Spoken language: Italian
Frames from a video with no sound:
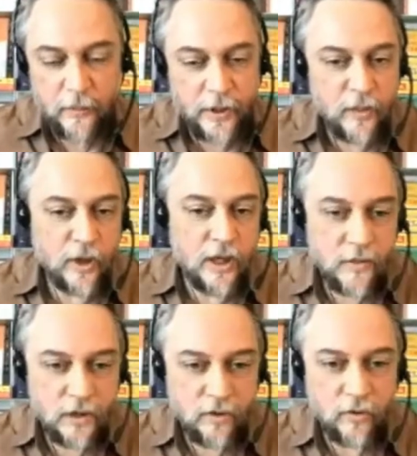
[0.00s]
primo
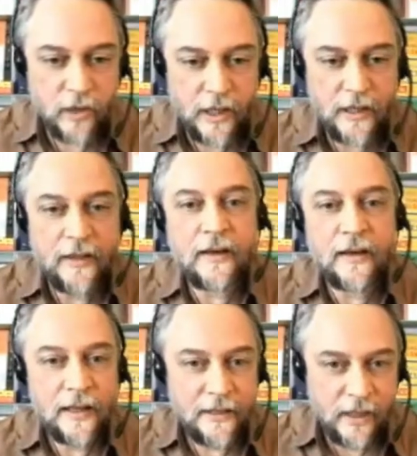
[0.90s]
elemento è il
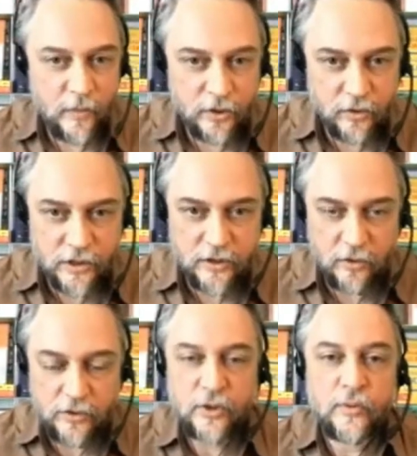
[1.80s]
riallineamento dei
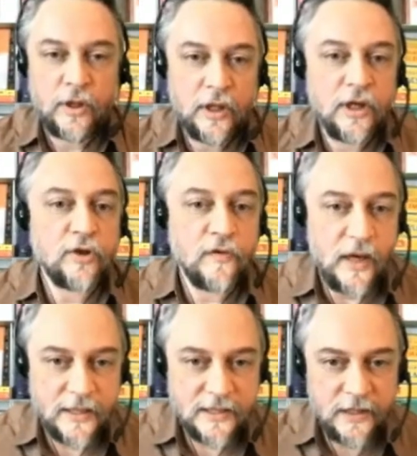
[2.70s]
soci, quindi
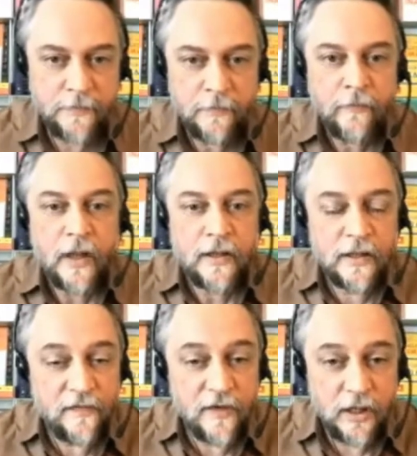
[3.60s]
ritrovarsi,
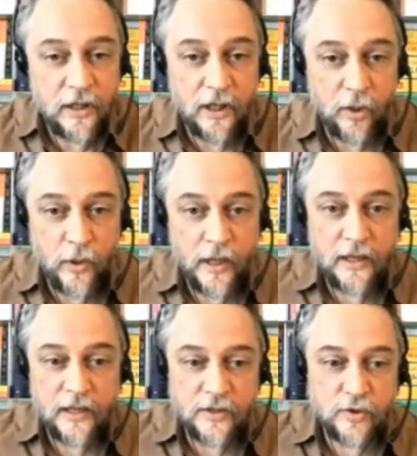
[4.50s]
definire quelle
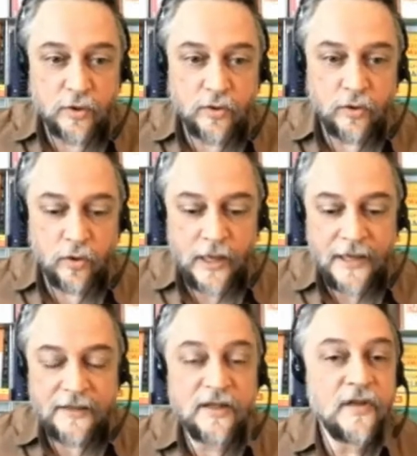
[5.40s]
che sono le
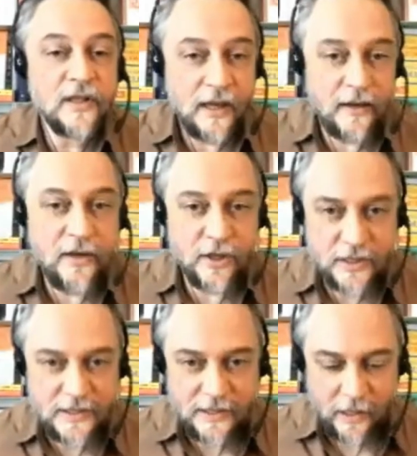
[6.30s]
attività
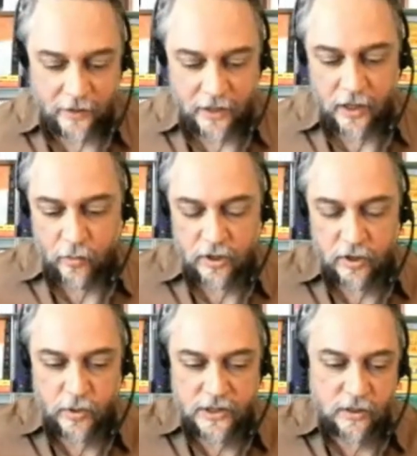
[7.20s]
necessarie e quindi
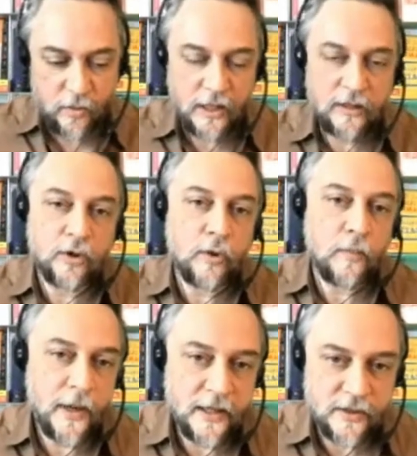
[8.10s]
questo è un altro
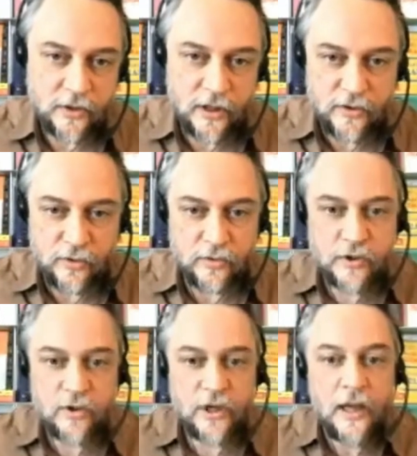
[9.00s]
pezzo della
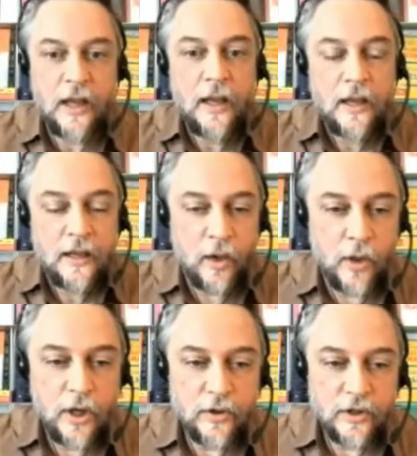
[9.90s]
soluzione che è
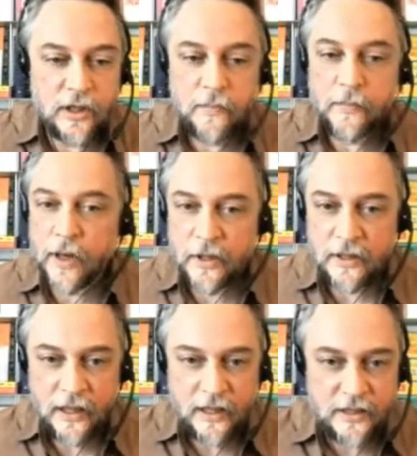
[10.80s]
quello di
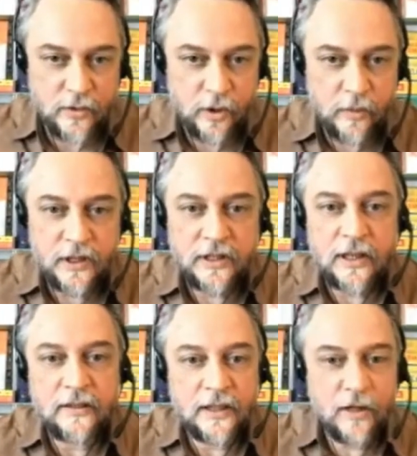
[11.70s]
implementare sicuramente
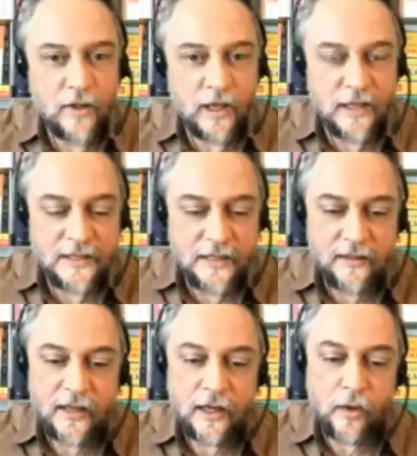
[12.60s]
all'interno
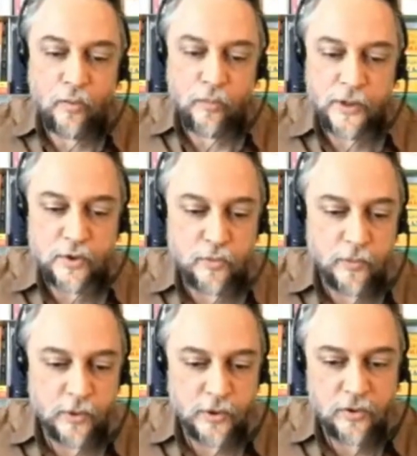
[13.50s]
dell'azienda un
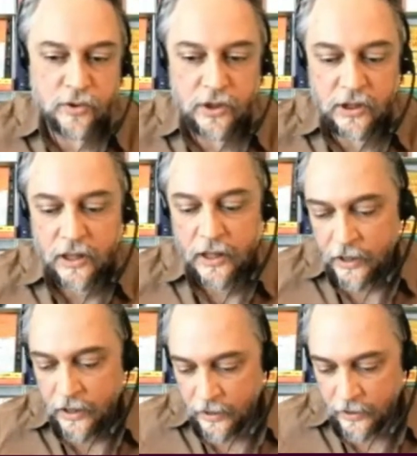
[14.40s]
presupposto di
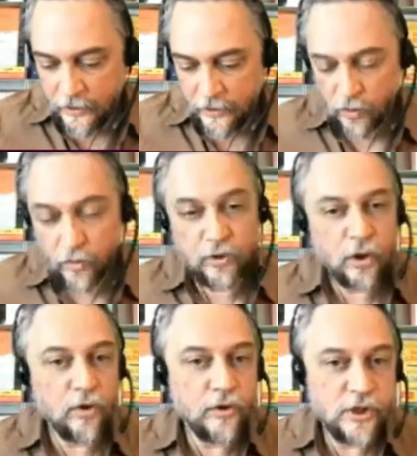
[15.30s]
eh,
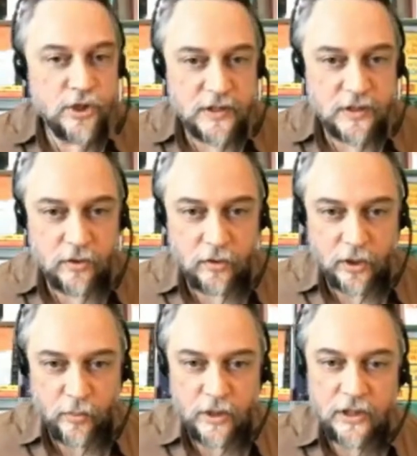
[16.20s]
controllo di
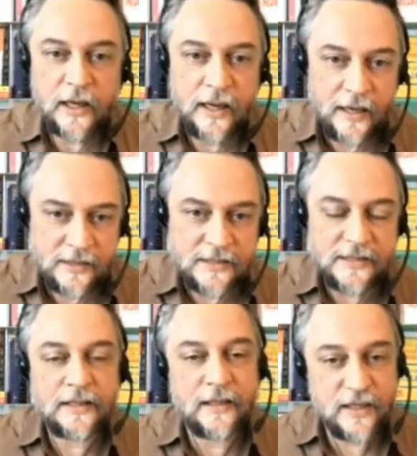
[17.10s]
gestione, quindi analisi
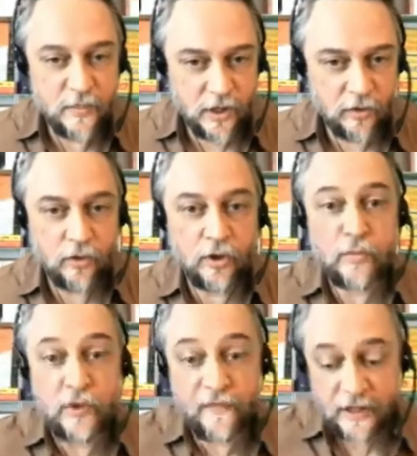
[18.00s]
sia dell'aspetto
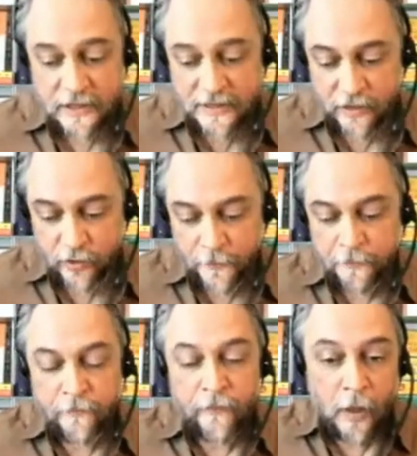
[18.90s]
economico e finanziario
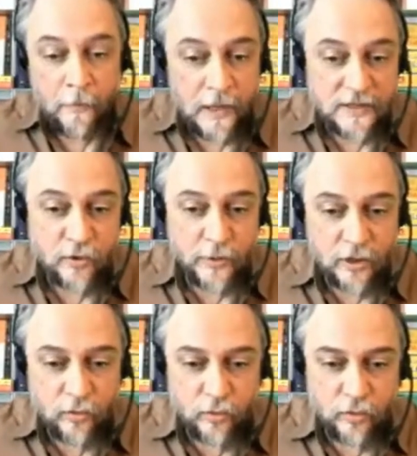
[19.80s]
ma
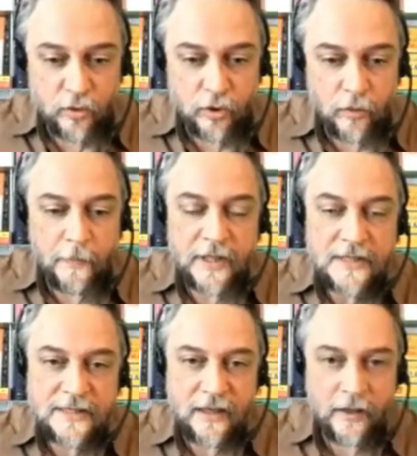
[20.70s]
soprattutto
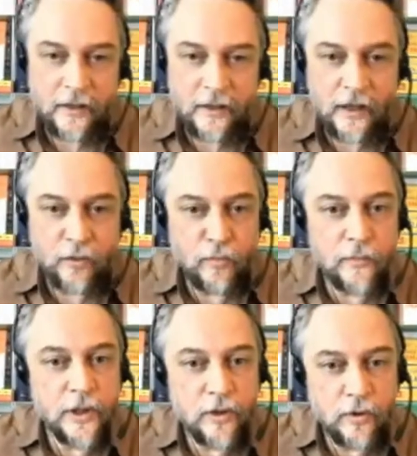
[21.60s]
pensare ad un
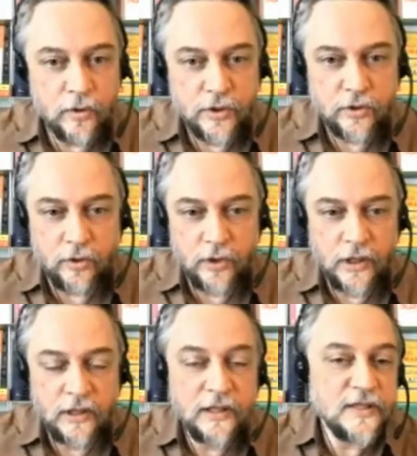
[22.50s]
percorso
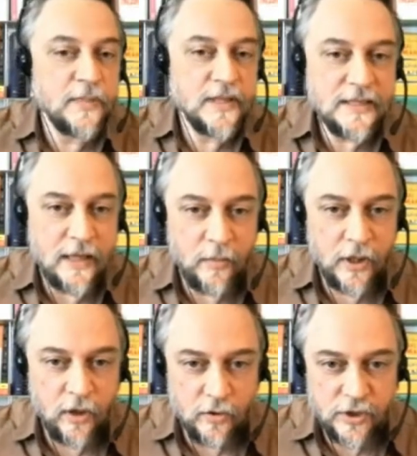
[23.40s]
indispensabile
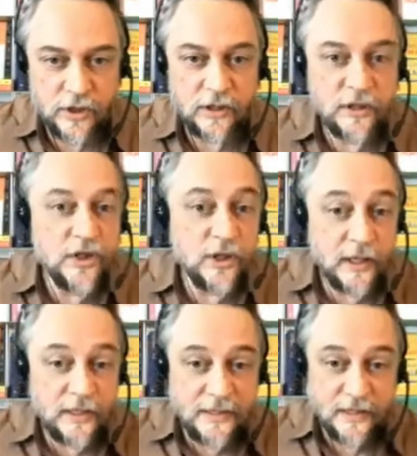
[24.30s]
oggi di
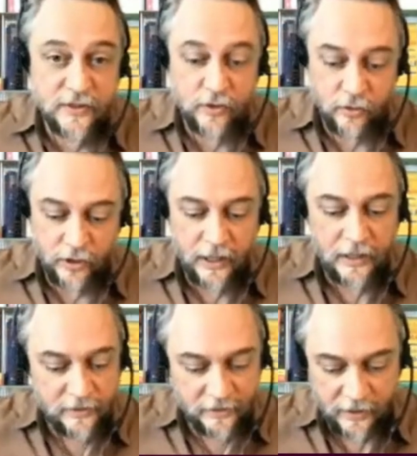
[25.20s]
digitalizzazione
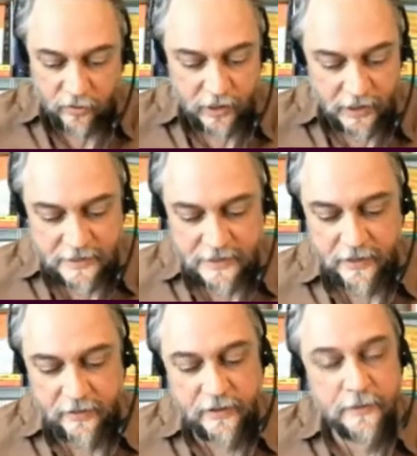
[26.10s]
all'interno delle
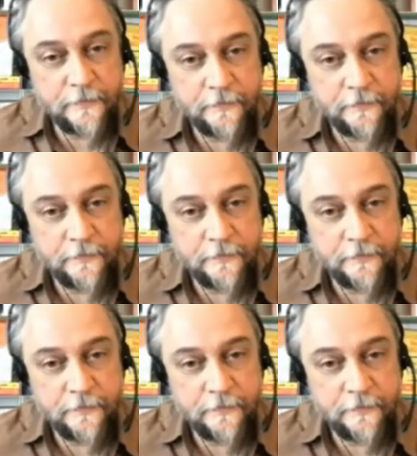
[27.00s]
aziende.